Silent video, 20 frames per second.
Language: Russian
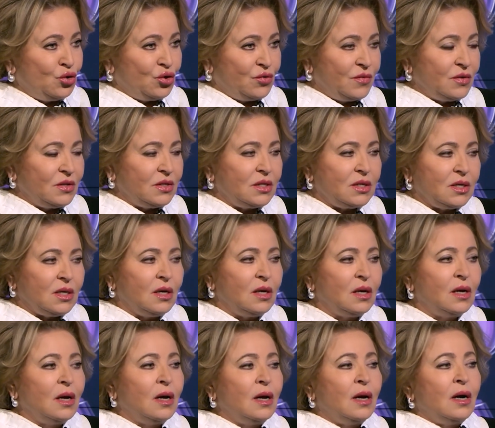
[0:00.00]
интервью
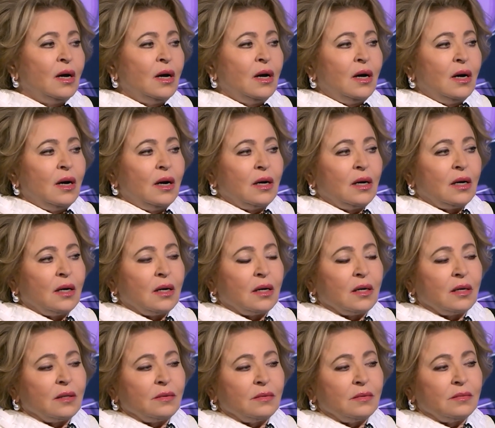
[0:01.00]
«Известиям».
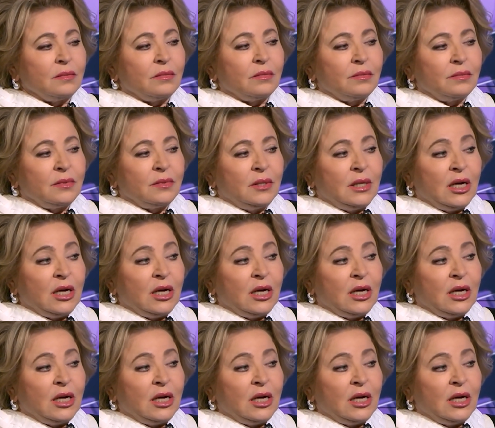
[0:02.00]
А сенатор